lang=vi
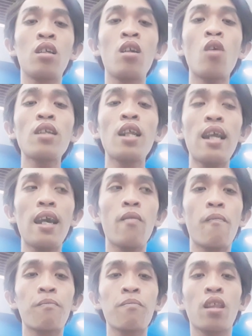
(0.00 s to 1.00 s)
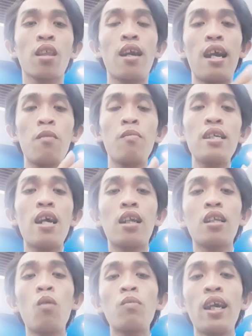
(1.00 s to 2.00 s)
nói tin heo hiện bây giờ
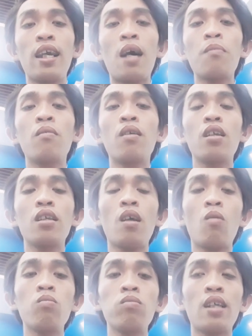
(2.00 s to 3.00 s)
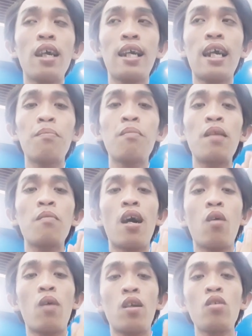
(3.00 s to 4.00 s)
trong thiền âm trong thiền ăn bên
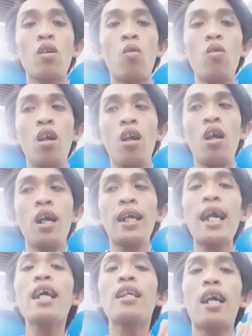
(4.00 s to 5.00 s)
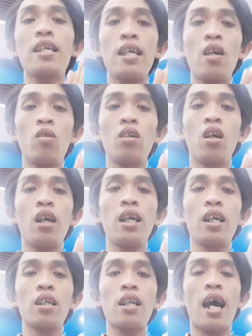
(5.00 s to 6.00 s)
bờ và vũ trụ gắt là nhiều người
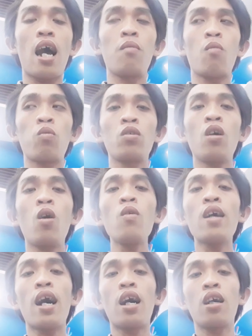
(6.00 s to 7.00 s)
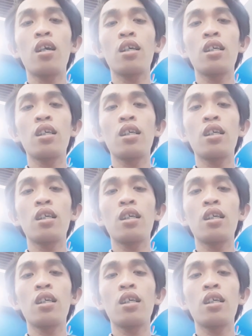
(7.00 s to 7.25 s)
là một số là